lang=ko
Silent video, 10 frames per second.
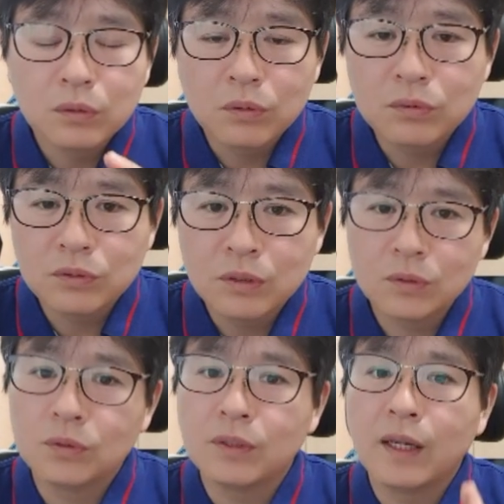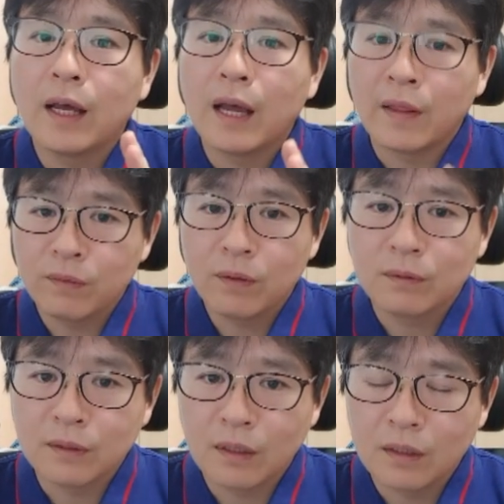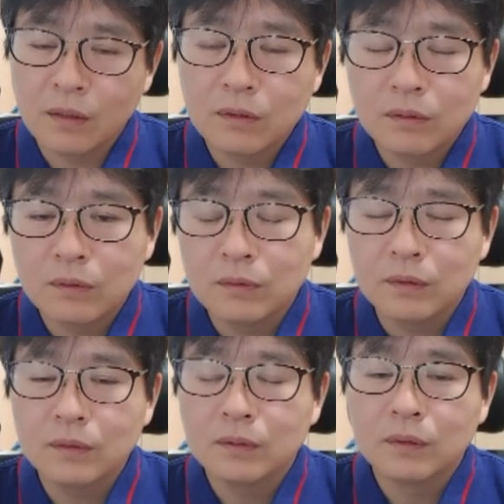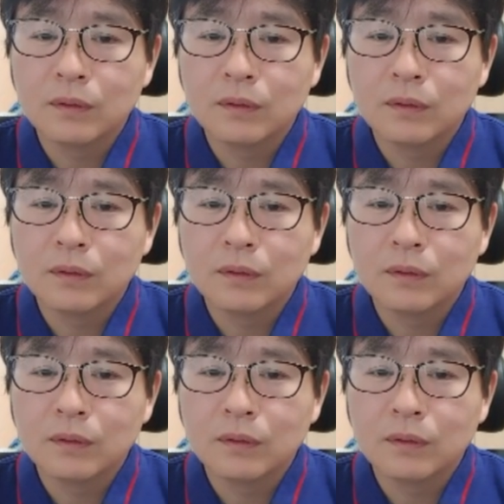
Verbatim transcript: 통증이 조절이 안 되거나 또는